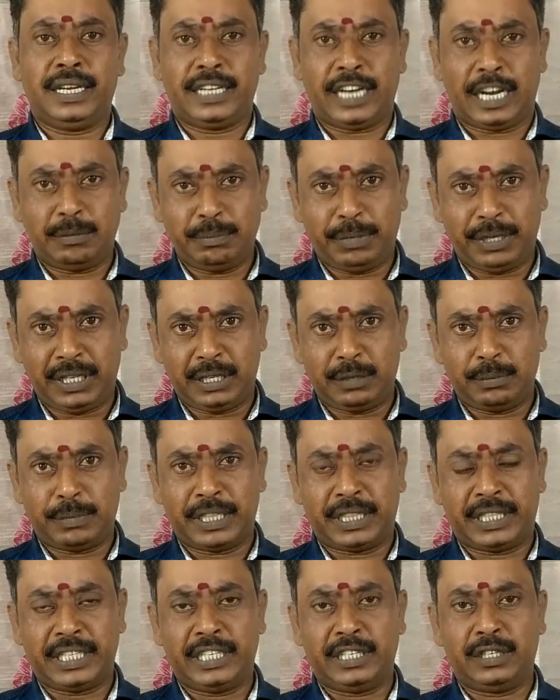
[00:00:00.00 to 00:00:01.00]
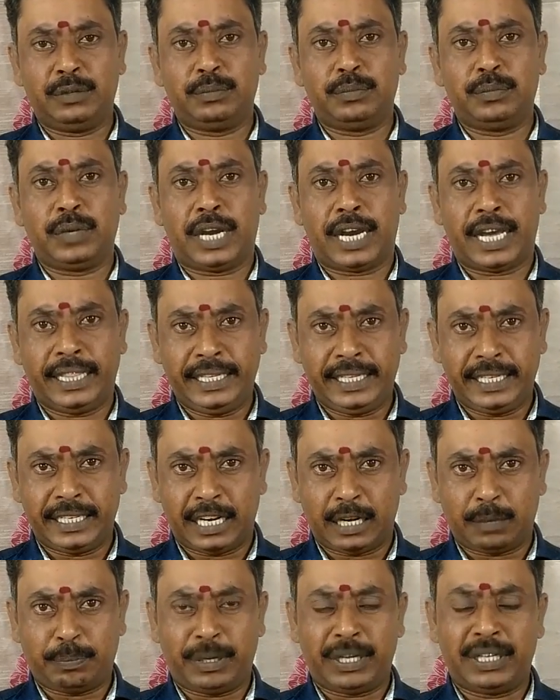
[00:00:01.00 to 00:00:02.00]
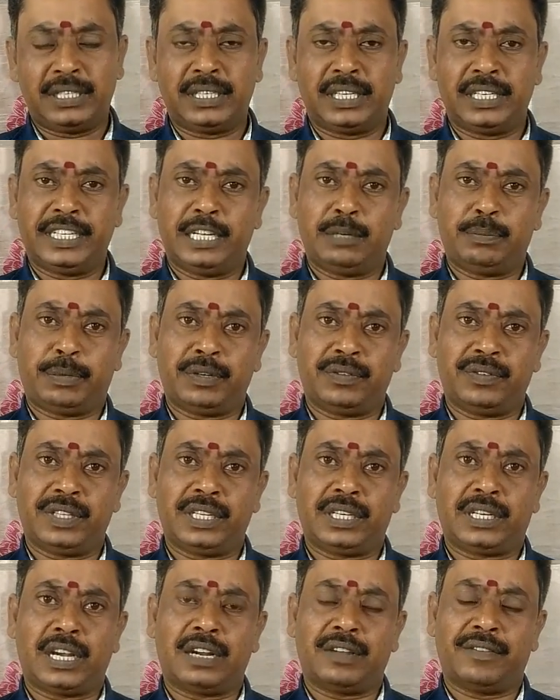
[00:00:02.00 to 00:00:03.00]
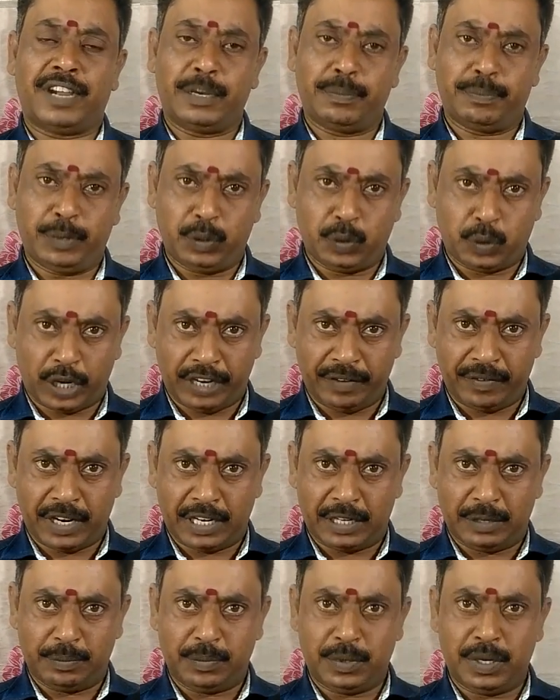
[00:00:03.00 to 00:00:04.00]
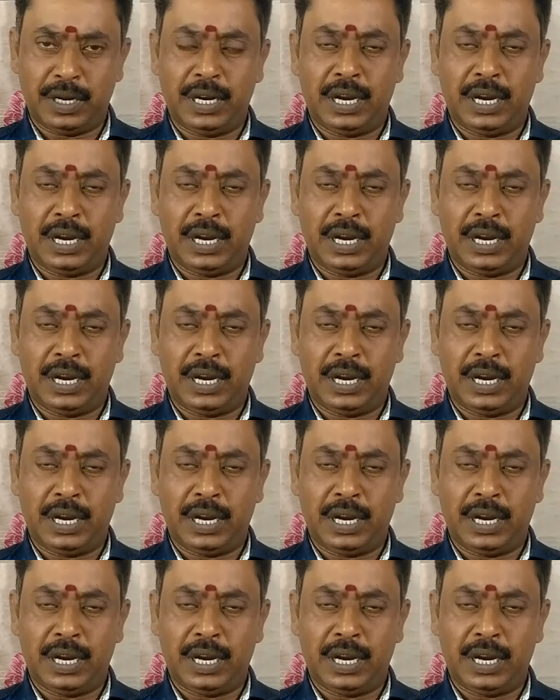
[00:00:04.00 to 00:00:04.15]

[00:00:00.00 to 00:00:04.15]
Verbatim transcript: நண்பர்கள் மத்தியிலும் அதிக நற்பலன்கள் ஏற்படுவதற்கான வாய்ப்பு குறைவாகும்